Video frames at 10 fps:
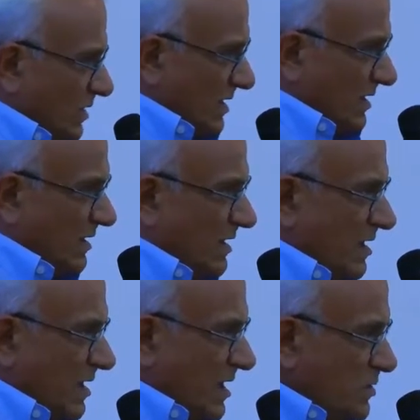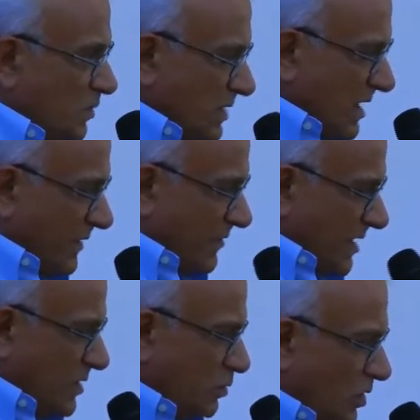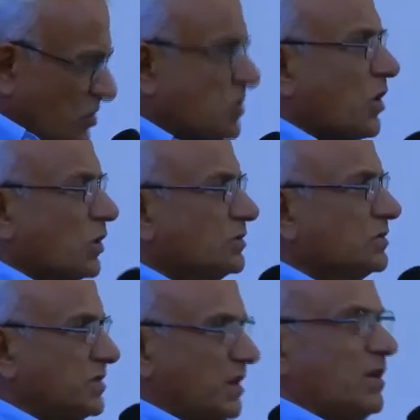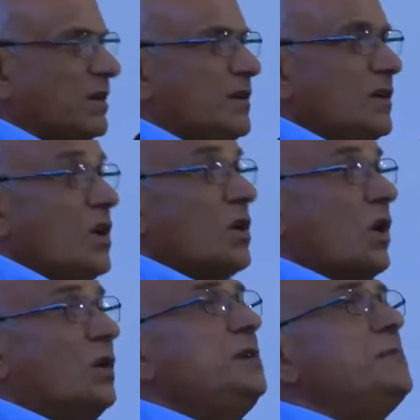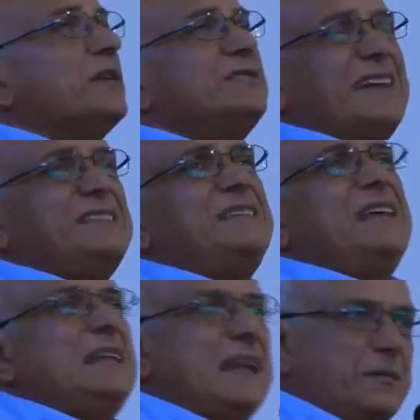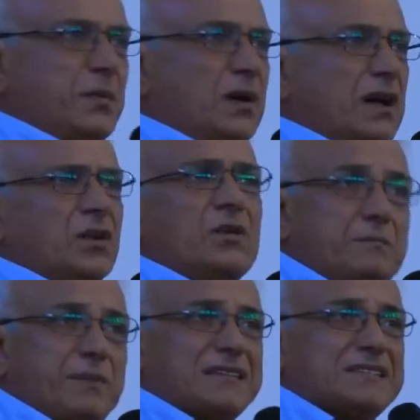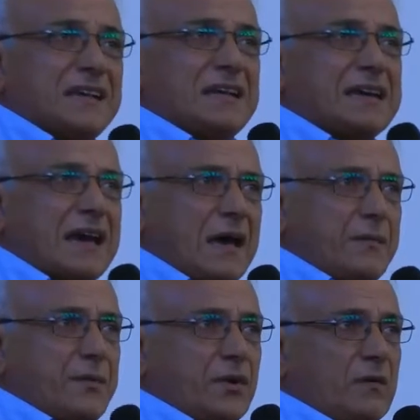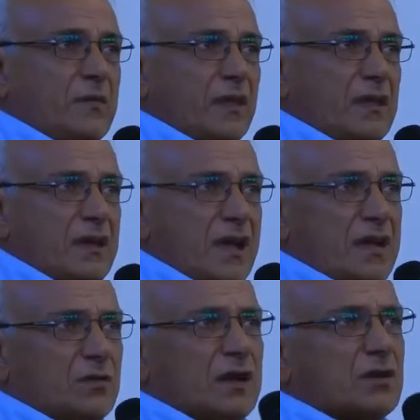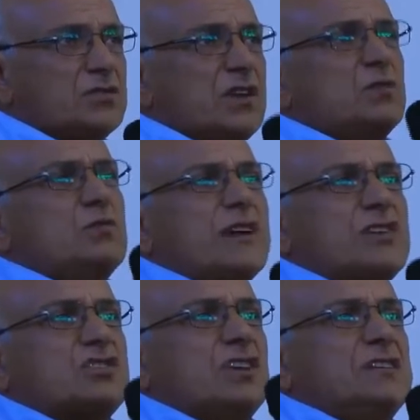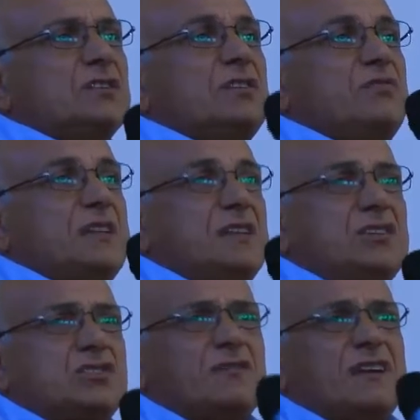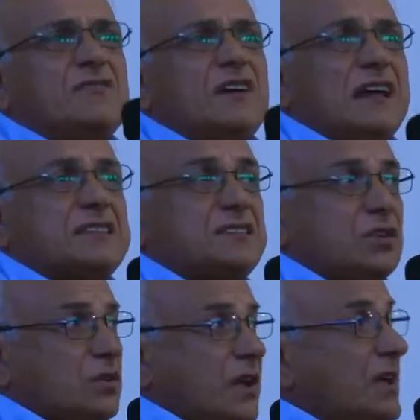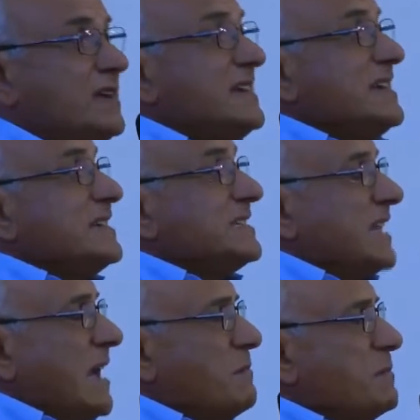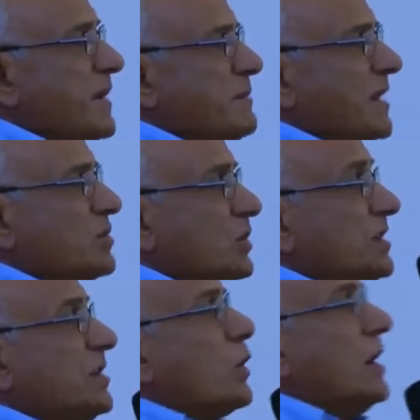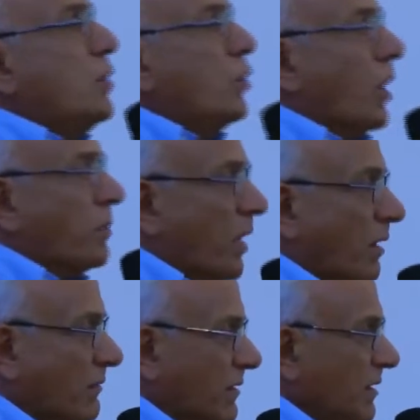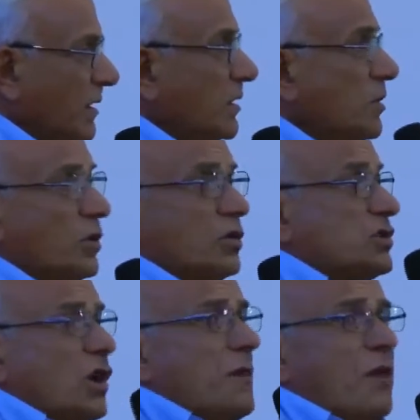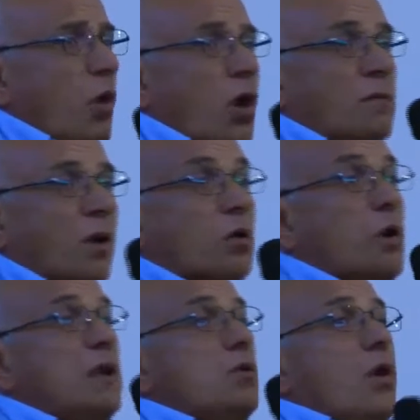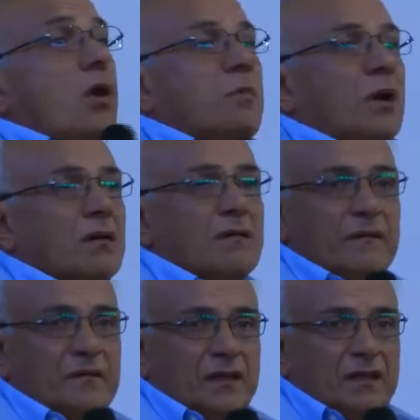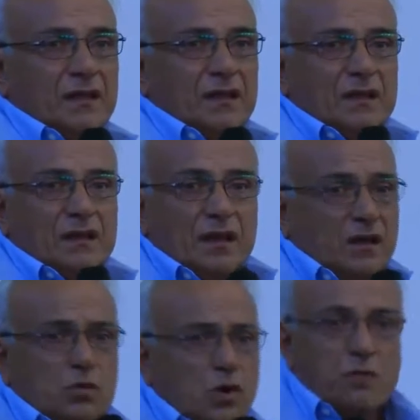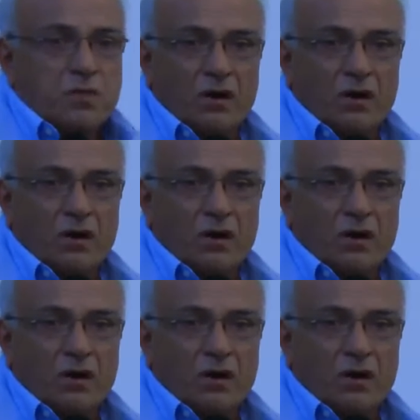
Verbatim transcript: in una concitazione, in, una, in uno scontro con i potenti dell'epoca, non abbassa il capo e in, una, in un crescendo di fede riceve rivelazione sempre maggiore di quell'uomo. Lo conosce come uomo, quell'uomo